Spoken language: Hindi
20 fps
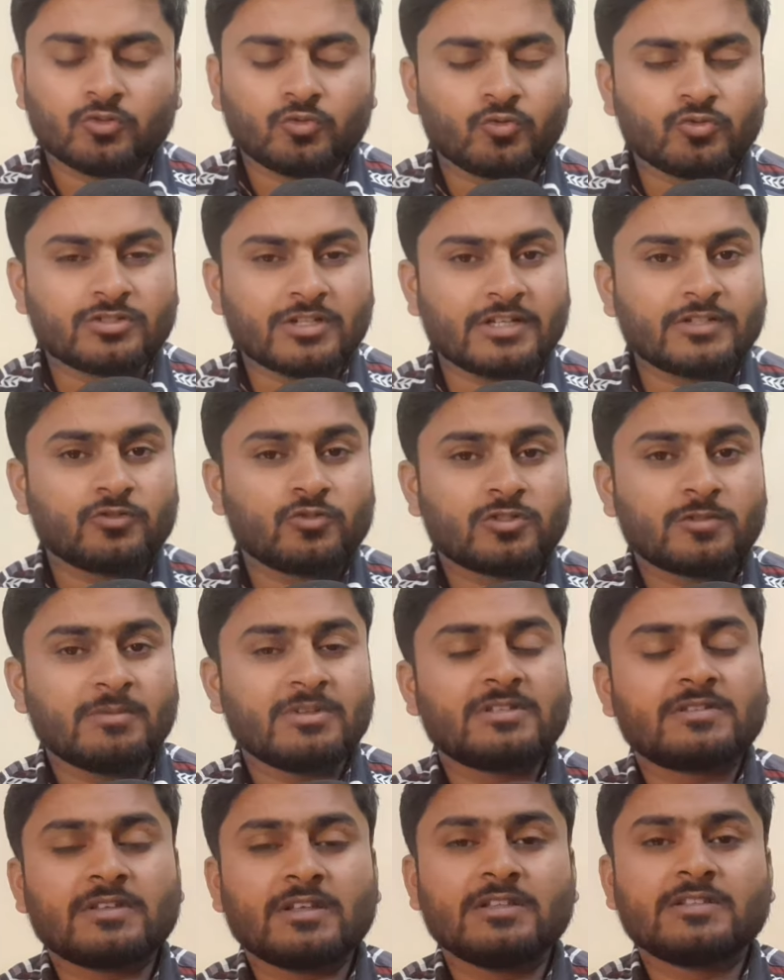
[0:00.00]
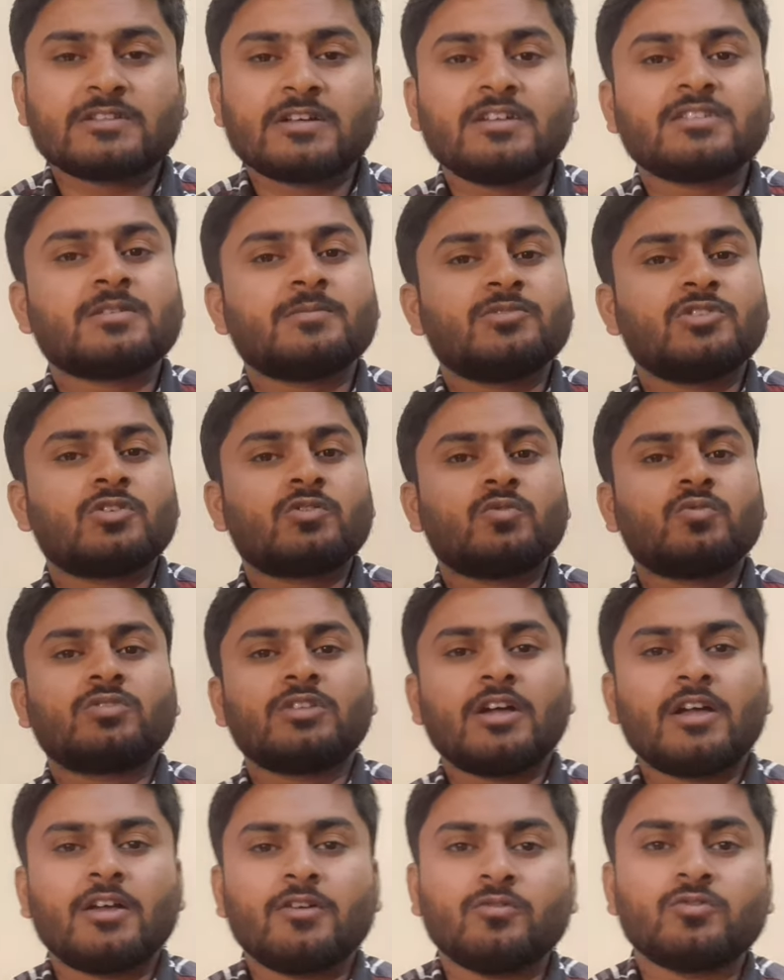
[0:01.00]
दूसरा जो इसमें सेल्स का सब्जेक्ट
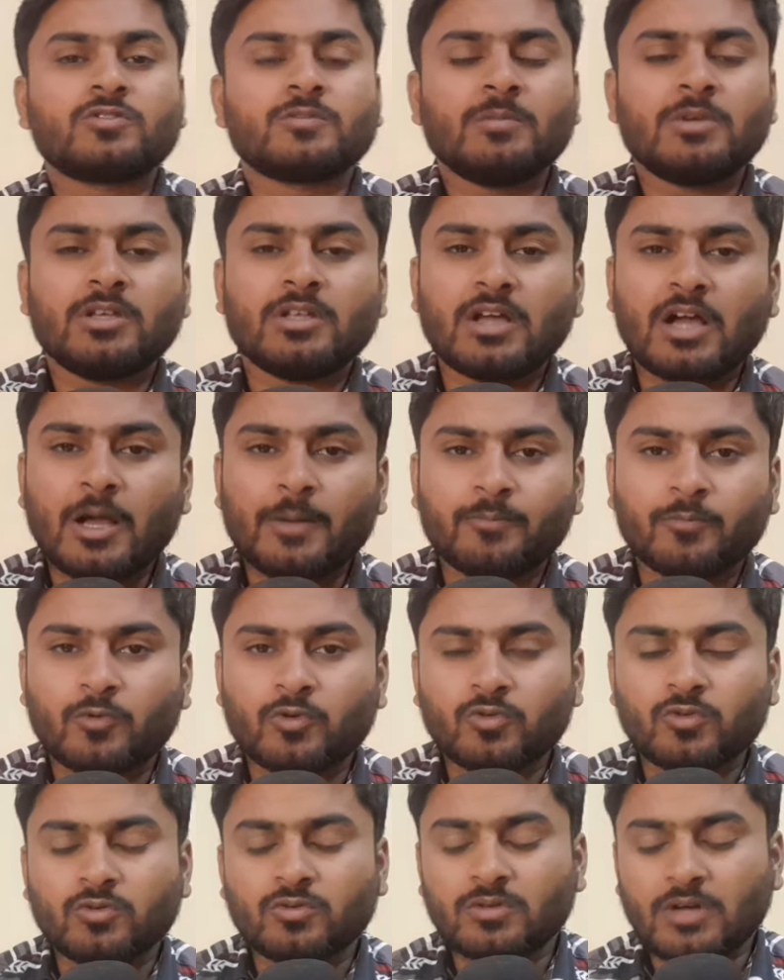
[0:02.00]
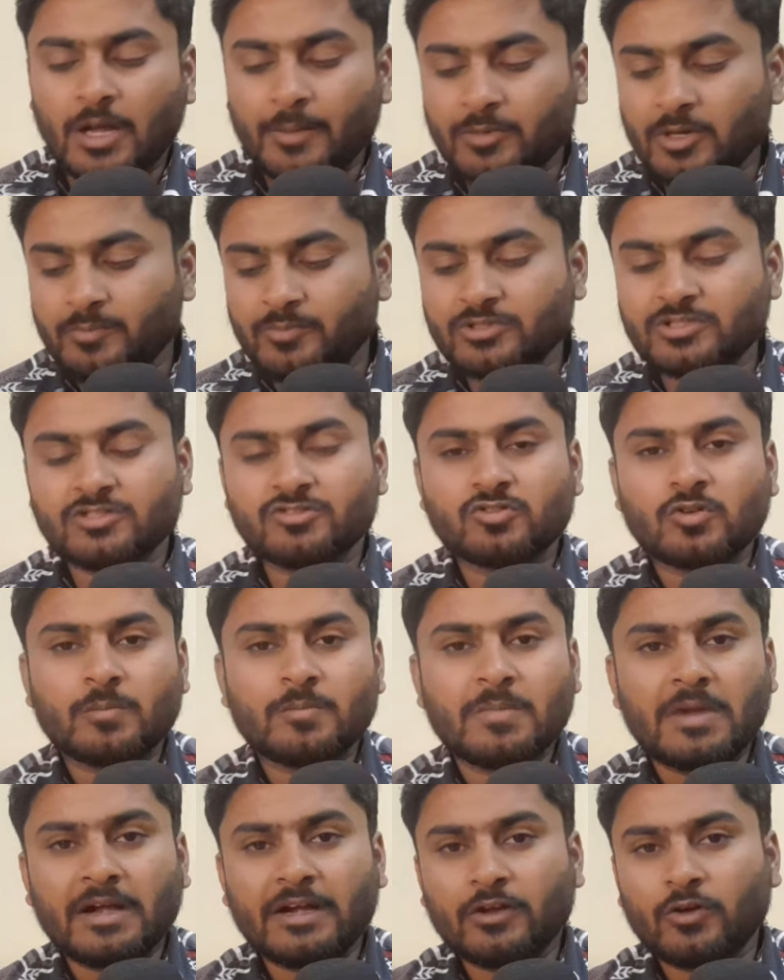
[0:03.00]
होता है उसमें आपको आपकी प्रेजेंस ऑफ
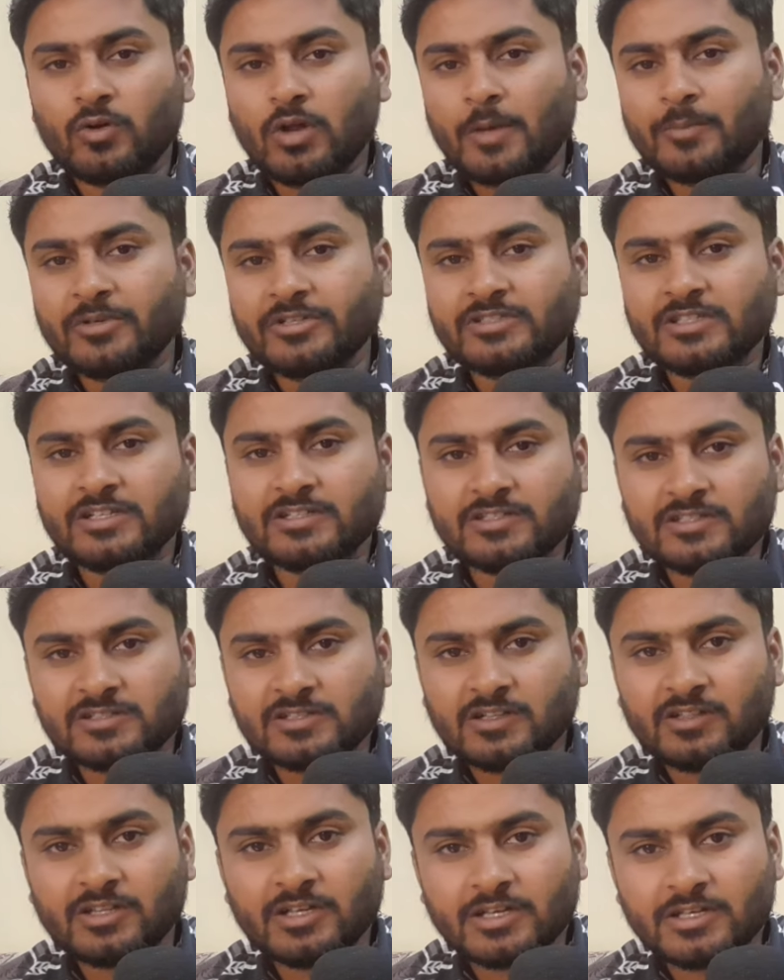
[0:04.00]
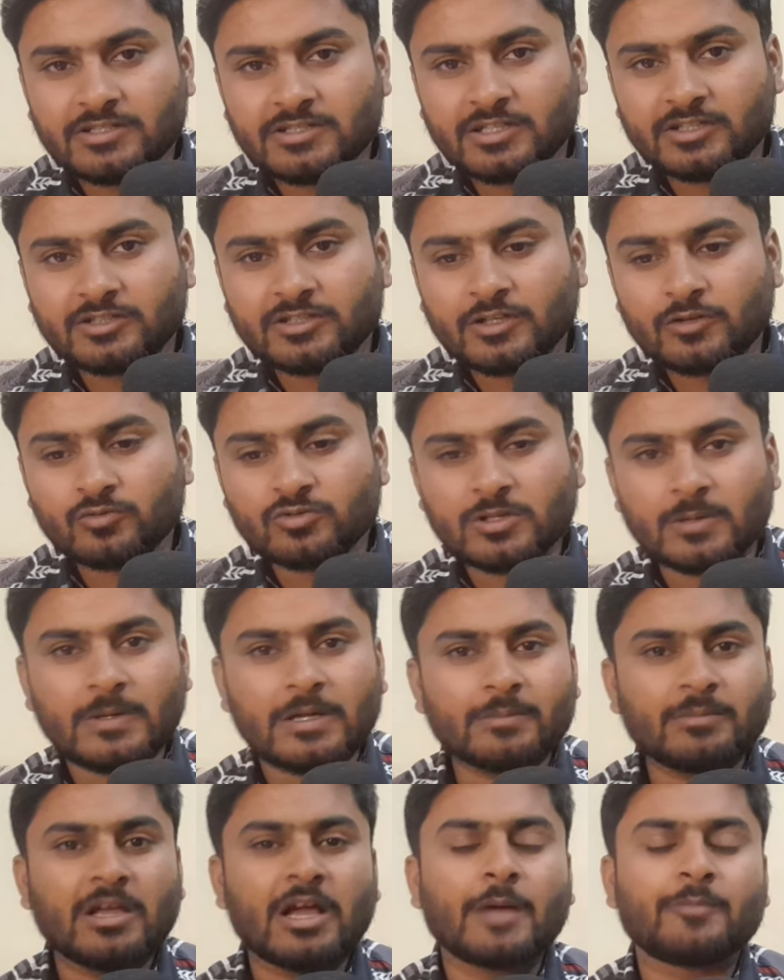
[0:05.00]
माइंड और आपकी सेल्स स्किल देखी जाती है उसके
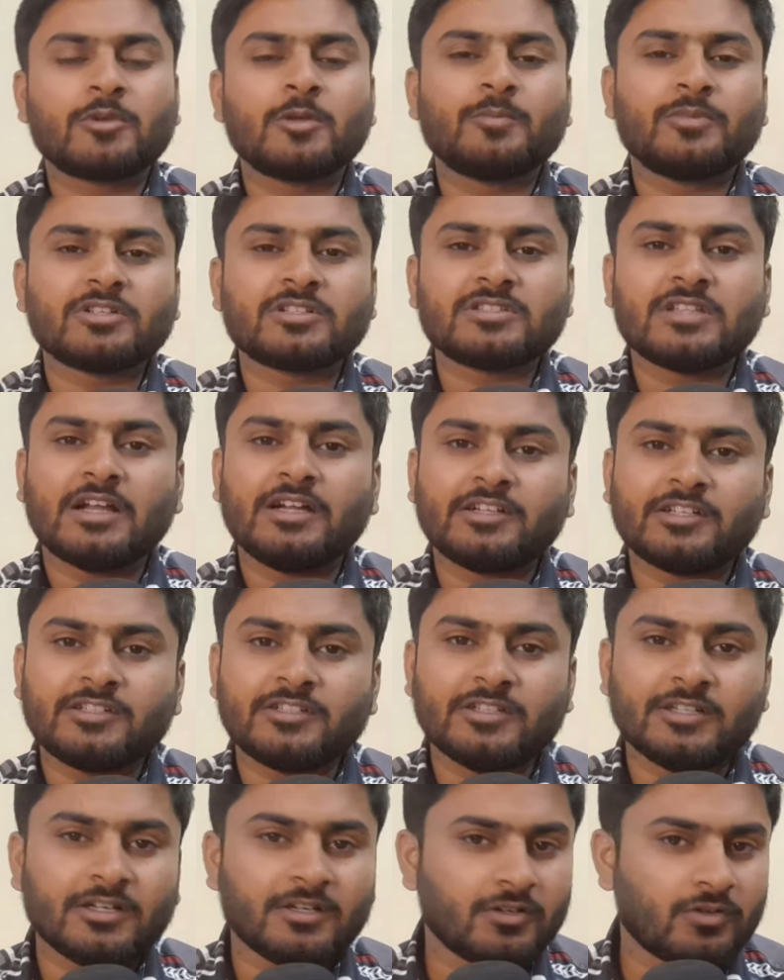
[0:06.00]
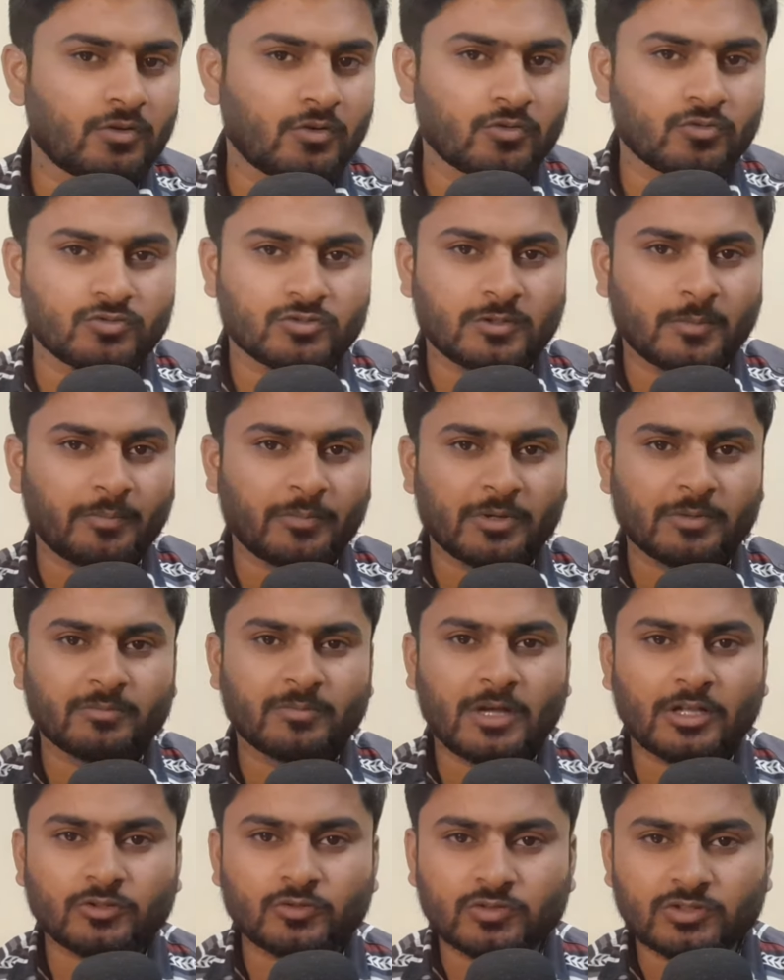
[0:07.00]
बाद में आपकी पर्सनैलिटी और उस सब पे
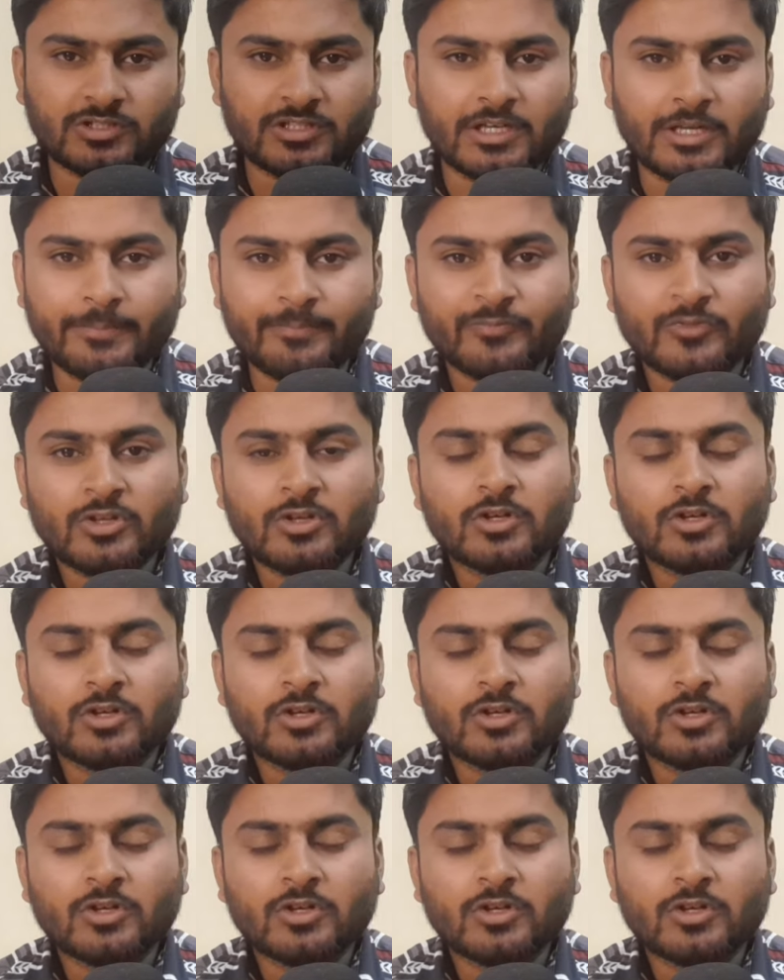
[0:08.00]
बात होती है